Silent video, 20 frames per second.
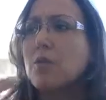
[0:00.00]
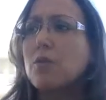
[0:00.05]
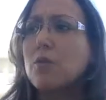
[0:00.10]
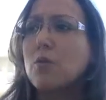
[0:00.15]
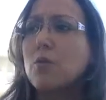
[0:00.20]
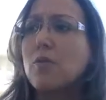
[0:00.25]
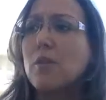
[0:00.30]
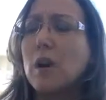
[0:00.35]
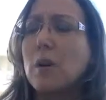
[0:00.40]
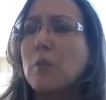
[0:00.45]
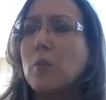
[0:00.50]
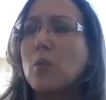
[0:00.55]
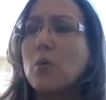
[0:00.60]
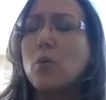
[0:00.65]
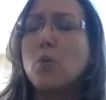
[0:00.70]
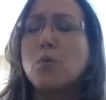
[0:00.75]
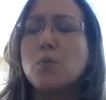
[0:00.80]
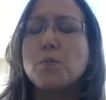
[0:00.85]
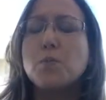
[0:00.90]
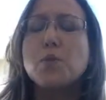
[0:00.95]
à ce que vraiment
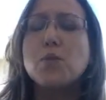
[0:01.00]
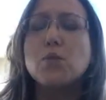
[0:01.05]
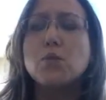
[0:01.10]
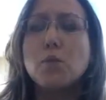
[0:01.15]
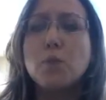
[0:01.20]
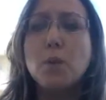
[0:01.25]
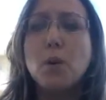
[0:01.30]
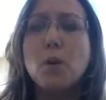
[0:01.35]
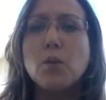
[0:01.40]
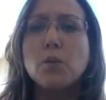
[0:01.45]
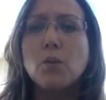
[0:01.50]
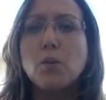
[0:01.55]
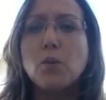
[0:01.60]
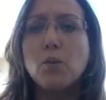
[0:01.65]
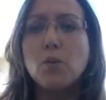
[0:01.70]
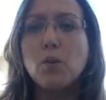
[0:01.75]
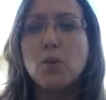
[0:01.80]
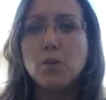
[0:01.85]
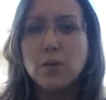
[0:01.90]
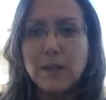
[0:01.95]
on puisse te
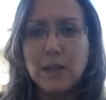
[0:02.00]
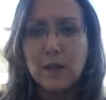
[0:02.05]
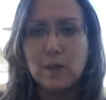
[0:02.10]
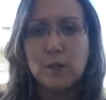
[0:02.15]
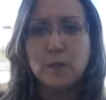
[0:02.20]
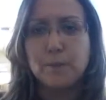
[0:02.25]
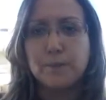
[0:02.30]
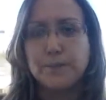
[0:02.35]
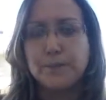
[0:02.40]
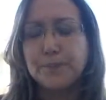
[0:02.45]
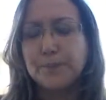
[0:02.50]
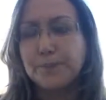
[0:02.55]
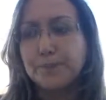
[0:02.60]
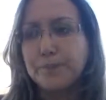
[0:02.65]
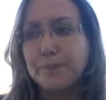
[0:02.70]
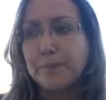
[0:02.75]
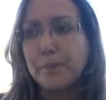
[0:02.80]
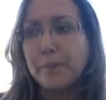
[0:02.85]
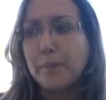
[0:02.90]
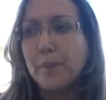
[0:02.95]
prendre au sérieux.
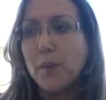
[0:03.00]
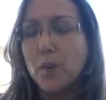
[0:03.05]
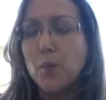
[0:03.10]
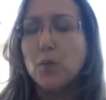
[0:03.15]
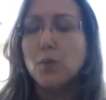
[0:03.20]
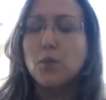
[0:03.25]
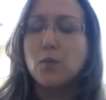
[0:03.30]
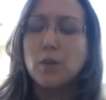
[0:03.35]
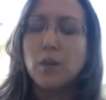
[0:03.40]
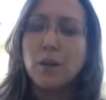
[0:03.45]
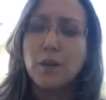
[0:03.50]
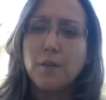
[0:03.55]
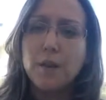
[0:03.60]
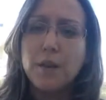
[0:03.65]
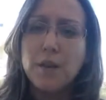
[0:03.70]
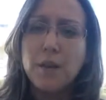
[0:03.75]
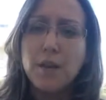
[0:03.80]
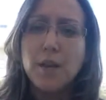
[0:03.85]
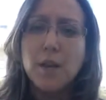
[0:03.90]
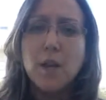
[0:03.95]
Donc
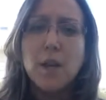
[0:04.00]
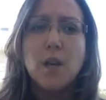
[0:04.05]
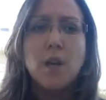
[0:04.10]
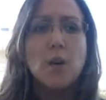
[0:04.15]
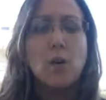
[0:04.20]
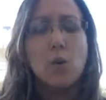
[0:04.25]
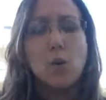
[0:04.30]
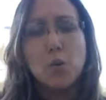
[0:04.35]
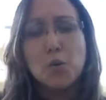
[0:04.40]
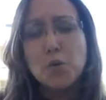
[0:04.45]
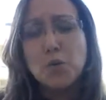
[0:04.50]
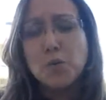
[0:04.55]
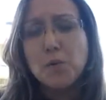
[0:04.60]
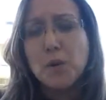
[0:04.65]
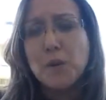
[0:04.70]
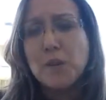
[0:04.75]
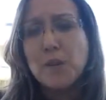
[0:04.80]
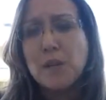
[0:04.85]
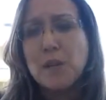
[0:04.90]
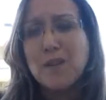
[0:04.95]
travailler,
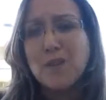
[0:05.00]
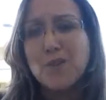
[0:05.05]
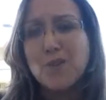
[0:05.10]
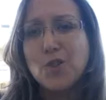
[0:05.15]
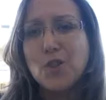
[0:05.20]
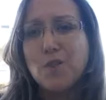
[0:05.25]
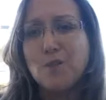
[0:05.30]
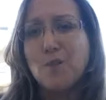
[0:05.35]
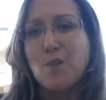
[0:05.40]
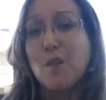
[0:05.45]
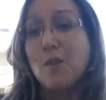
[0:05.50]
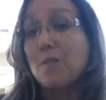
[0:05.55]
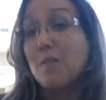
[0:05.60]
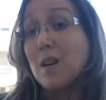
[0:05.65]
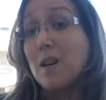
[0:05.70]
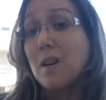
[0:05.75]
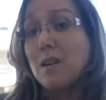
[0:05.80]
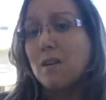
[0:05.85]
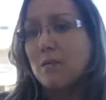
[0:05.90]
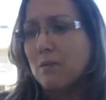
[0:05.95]
recevoir des clients chez moi,
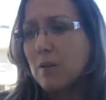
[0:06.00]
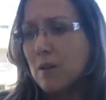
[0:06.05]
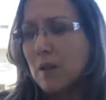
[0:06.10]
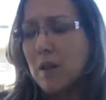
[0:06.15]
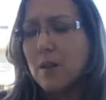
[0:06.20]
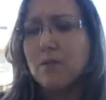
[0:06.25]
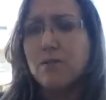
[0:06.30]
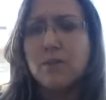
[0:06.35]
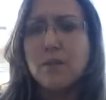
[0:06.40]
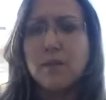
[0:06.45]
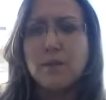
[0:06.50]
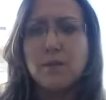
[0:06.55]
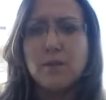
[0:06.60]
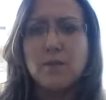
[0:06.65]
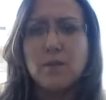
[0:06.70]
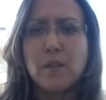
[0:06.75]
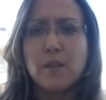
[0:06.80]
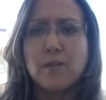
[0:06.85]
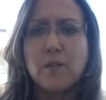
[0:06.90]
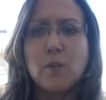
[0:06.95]
bah voilà,
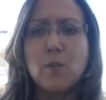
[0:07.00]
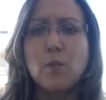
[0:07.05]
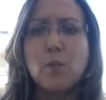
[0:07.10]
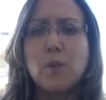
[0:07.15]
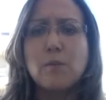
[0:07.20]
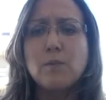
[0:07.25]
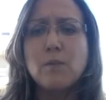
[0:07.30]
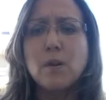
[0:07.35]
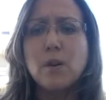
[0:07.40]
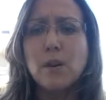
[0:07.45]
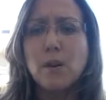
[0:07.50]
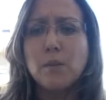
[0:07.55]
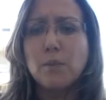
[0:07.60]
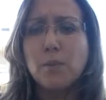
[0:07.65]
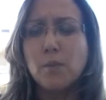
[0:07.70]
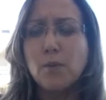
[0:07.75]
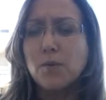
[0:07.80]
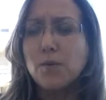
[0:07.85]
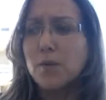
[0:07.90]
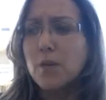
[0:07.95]
vous avez, au moins moins
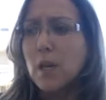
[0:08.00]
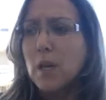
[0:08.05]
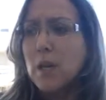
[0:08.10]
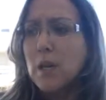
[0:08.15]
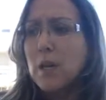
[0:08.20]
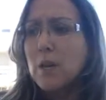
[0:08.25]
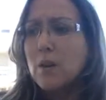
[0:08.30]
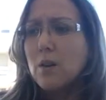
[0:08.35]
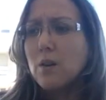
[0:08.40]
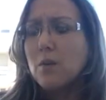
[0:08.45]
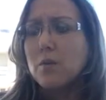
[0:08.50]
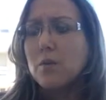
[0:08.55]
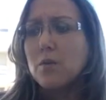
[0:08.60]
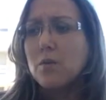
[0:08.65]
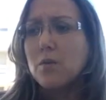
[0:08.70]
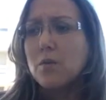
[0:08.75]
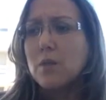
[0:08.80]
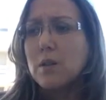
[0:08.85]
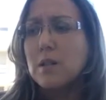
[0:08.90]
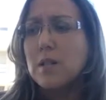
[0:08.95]
réponse.
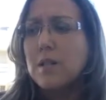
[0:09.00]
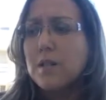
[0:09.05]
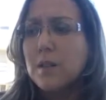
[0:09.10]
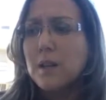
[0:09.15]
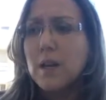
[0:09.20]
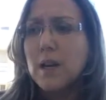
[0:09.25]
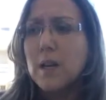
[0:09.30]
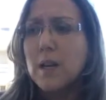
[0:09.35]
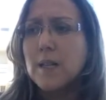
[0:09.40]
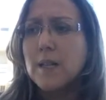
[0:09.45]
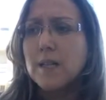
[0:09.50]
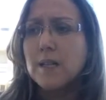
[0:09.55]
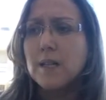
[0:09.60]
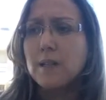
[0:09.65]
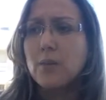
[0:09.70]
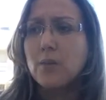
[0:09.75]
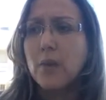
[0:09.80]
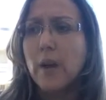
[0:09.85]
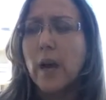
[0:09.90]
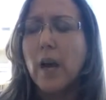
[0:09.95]
Euh, l'idéal, c'est
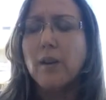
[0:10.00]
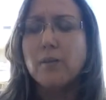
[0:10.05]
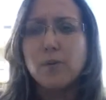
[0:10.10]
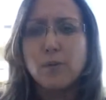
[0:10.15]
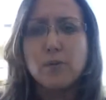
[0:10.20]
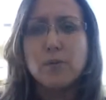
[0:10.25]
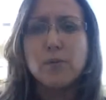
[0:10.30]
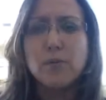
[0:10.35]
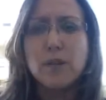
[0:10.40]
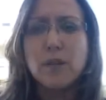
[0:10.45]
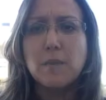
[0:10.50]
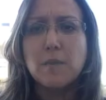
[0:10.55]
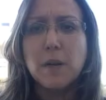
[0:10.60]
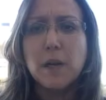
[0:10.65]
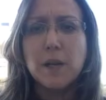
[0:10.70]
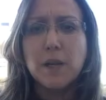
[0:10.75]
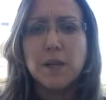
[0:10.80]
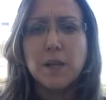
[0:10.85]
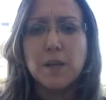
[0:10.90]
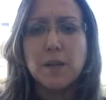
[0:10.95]
que avant que vous
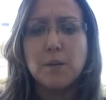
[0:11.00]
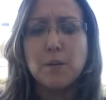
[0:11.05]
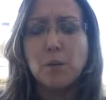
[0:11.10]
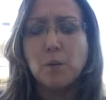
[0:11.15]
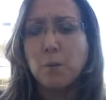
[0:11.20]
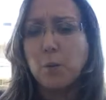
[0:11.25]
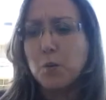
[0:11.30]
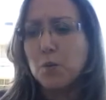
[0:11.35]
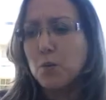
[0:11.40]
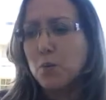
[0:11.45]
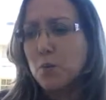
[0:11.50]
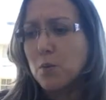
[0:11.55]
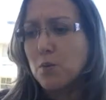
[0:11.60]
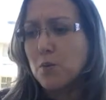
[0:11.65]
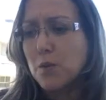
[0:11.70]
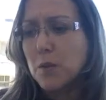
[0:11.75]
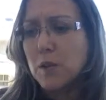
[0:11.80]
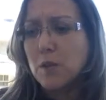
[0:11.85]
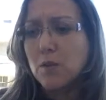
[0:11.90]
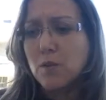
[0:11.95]
démarriez, pendant que
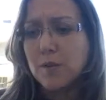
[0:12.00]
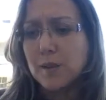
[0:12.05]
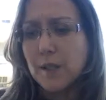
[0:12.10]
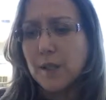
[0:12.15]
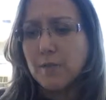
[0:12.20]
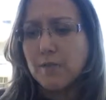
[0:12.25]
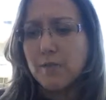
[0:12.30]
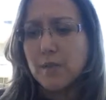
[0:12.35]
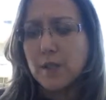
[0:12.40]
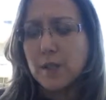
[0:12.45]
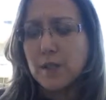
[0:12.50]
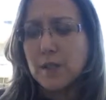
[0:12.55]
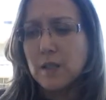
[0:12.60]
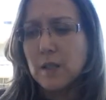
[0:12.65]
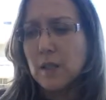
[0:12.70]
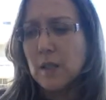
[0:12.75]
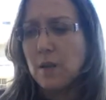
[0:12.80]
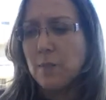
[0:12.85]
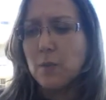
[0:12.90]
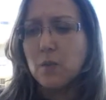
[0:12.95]
vous êtes en train de vous
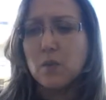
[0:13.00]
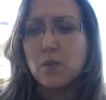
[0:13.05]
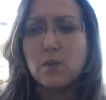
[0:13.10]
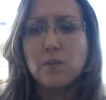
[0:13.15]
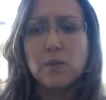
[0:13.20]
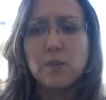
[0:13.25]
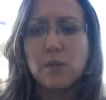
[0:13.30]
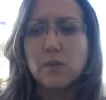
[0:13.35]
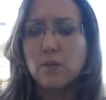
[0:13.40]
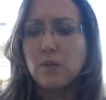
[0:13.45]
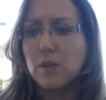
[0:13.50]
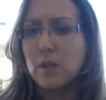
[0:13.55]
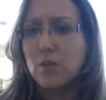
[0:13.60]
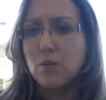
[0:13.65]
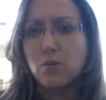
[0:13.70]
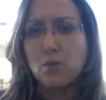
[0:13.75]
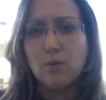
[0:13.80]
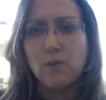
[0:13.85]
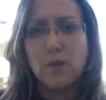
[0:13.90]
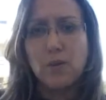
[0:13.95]
installer, pendant que vous êtes en train
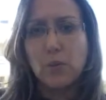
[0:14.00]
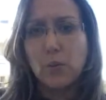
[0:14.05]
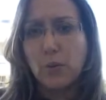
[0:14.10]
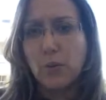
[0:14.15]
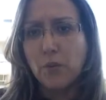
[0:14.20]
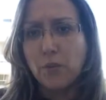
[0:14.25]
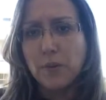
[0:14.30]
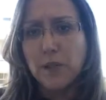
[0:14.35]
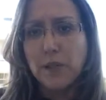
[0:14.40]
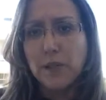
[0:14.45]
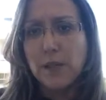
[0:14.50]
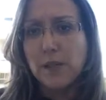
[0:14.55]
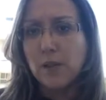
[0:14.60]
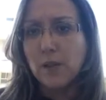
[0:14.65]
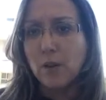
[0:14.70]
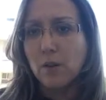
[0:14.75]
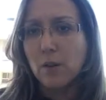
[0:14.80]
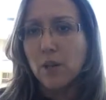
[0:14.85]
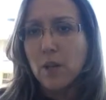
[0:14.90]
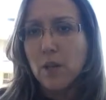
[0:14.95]
de trouver vos premiers
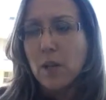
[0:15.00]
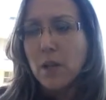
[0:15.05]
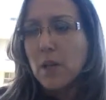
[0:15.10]
clients,